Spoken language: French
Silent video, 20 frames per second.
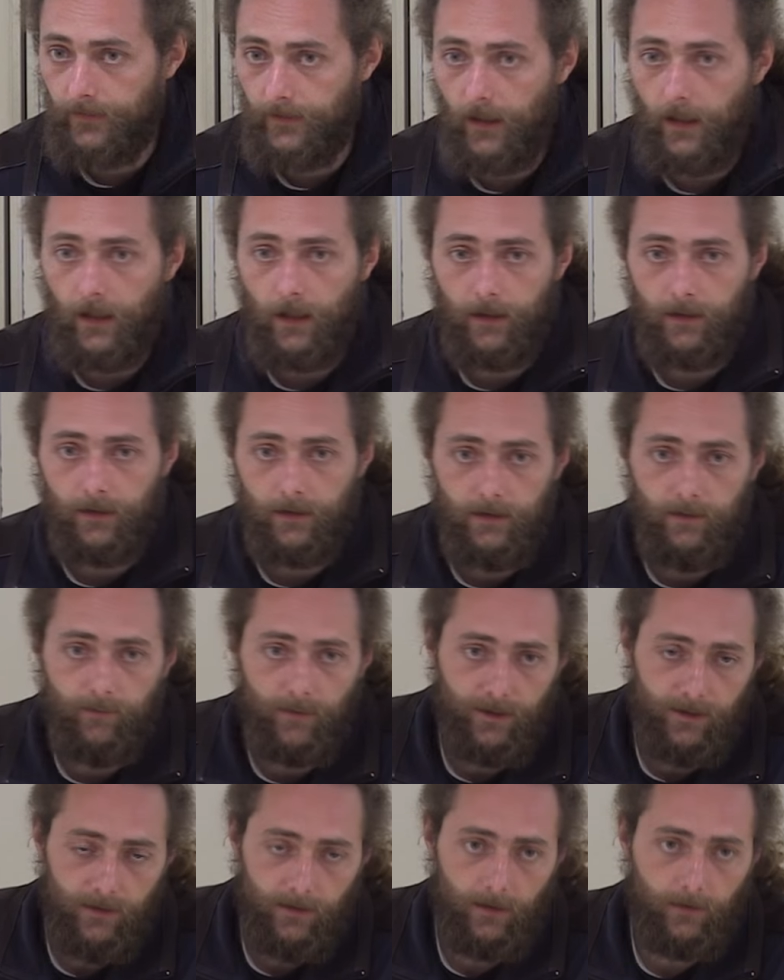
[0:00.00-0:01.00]
sert à rien
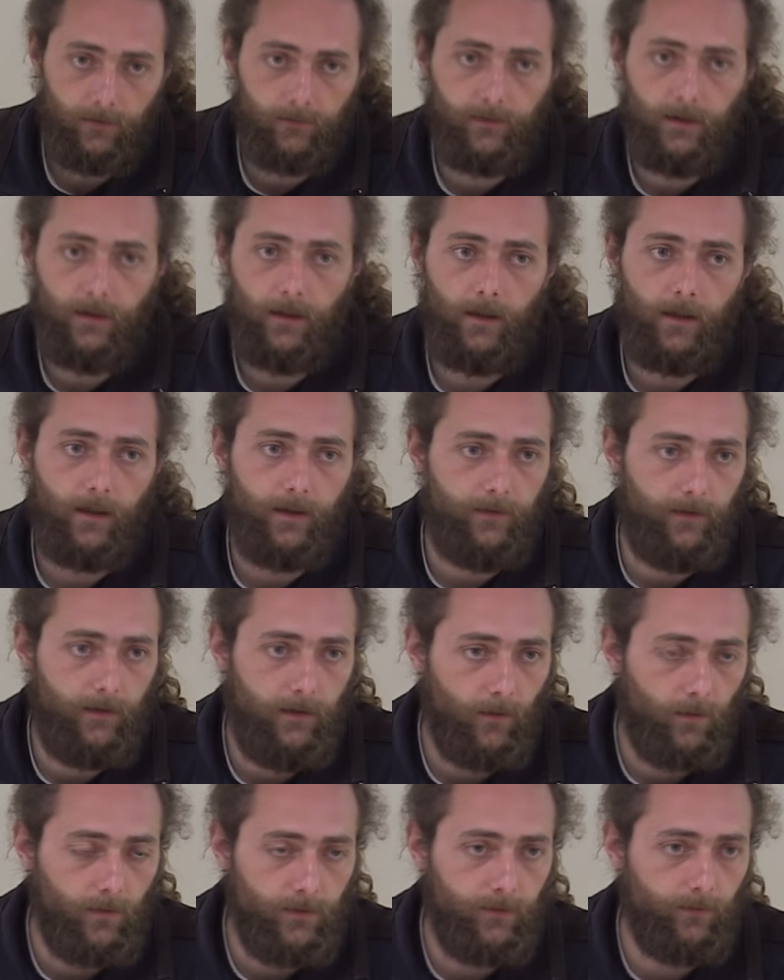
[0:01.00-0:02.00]
d'imaginer qu'on va arrêter
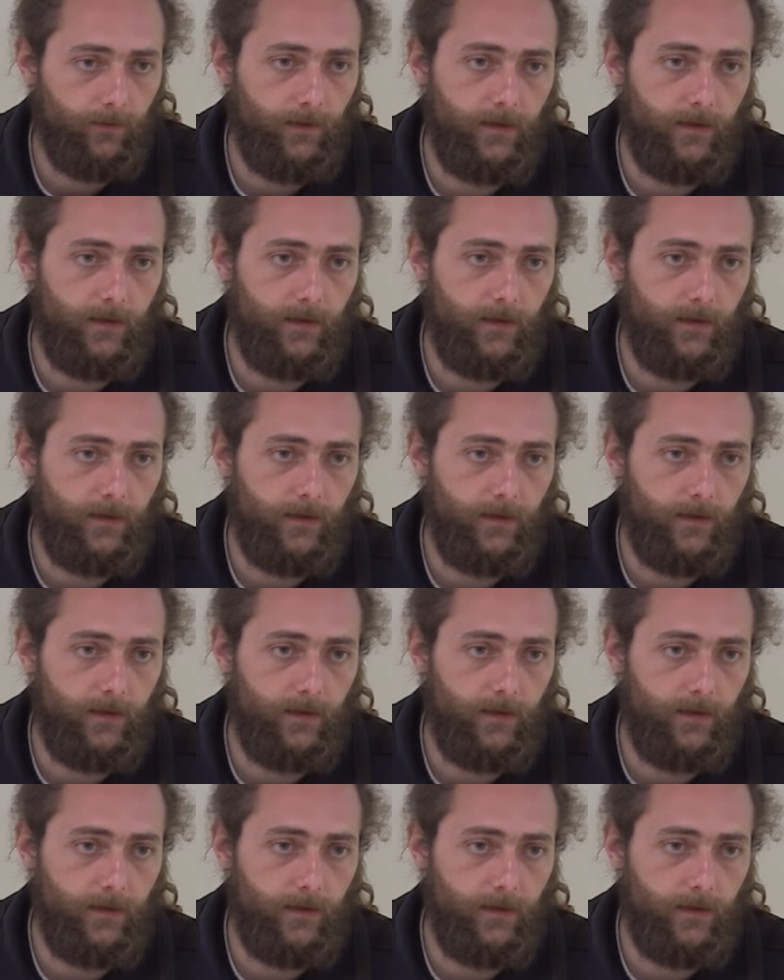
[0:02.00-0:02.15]
l'érosion